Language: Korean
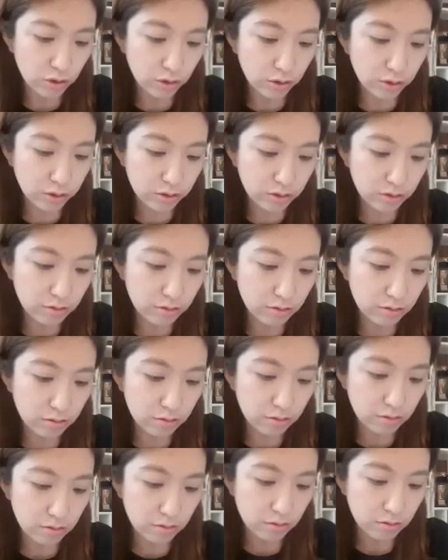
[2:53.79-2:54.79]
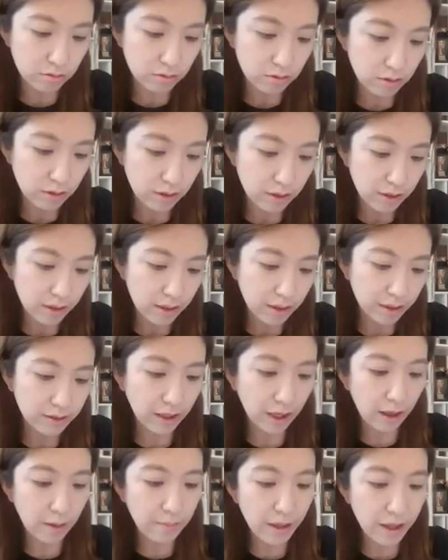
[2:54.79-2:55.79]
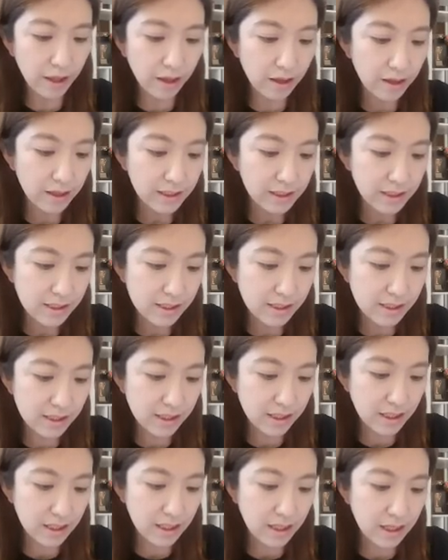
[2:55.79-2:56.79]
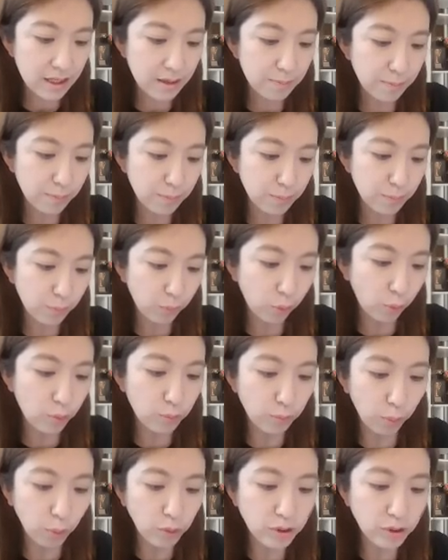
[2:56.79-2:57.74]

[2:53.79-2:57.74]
h o u l 그 다음에 see 보,